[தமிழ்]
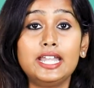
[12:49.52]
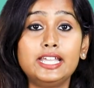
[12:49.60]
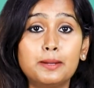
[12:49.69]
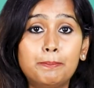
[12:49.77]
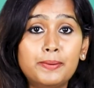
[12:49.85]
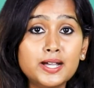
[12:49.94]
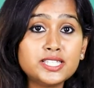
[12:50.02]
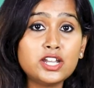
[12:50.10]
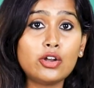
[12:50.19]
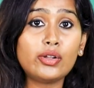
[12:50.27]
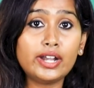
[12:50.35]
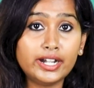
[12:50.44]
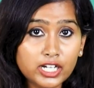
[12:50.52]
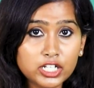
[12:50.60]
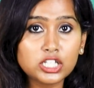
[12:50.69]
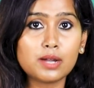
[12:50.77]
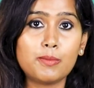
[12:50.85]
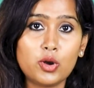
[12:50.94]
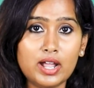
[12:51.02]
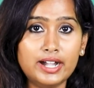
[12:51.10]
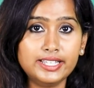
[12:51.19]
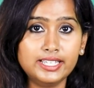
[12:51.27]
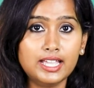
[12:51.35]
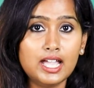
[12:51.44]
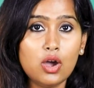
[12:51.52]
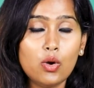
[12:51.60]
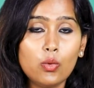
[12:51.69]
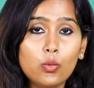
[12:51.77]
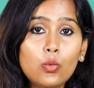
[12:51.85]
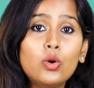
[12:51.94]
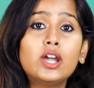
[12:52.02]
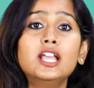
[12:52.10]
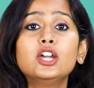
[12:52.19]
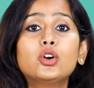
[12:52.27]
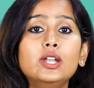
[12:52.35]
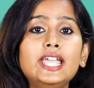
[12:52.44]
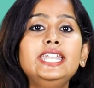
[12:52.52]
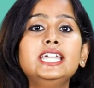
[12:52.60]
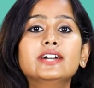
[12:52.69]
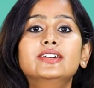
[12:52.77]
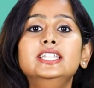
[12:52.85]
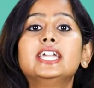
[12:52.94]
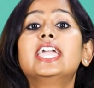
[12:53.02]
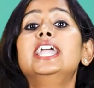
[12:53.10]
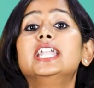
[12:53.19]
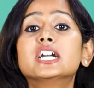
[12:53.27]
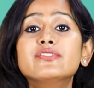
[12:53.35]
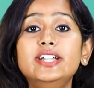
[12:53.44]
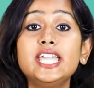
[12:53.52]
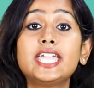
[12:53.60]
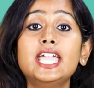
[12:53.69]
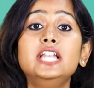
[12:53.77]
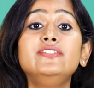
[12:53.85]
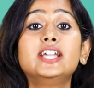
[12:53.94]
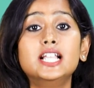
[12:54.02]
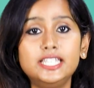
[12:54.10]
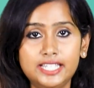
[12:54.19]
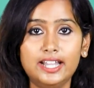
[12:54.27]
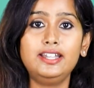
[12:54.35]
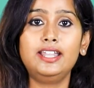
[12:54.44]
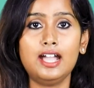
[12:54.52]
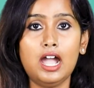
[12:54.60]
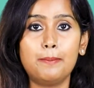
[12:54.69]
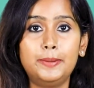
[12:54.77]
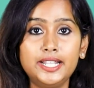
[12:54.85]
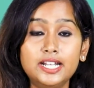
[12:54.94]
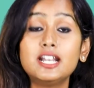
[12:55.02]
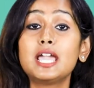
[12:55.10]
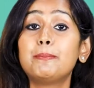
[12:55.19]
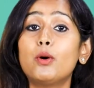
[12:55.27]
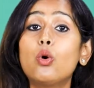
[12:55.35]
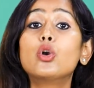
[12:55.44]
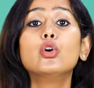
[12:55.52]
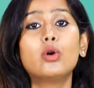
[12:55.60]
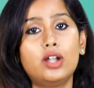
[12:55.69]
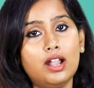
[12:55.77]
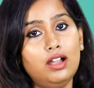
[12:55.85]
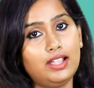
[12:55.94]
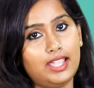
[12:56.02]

நீங்கள் பர்சனல் லோன் எடுக்கிறதுக்கு முன்னாடி உங்களுக்குள்ளேயே நீங்கள் வந்து கேட்டுக்க வேண்டிய கேள்விகள் என்ன அப்படின்னு நான் இப்போ ஒன்று ஒன்றா